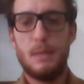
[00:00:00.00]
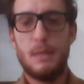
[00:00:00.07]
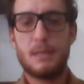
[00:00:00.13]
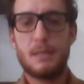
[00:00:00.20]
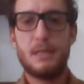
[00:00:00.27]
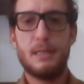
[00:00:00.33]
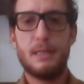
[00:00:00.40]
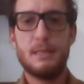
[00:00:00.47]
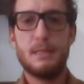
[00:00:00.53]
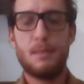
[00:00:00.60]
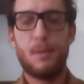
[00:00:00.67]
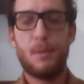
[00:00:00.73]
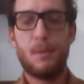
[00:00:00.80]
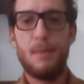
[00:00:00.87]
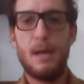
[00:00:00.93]
La certezza
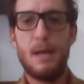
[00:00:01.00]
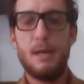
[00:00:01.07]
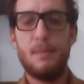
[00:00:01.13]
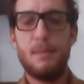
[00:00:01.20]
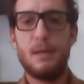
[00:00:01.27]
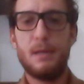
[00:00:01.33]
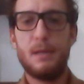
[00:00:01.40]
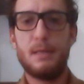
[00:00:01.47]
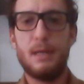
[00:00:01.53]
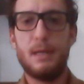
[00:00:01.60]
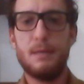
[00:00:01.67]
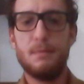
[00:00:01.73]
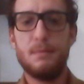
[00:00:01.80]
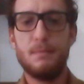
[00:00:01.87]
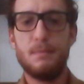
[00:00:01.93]
per me è la libertà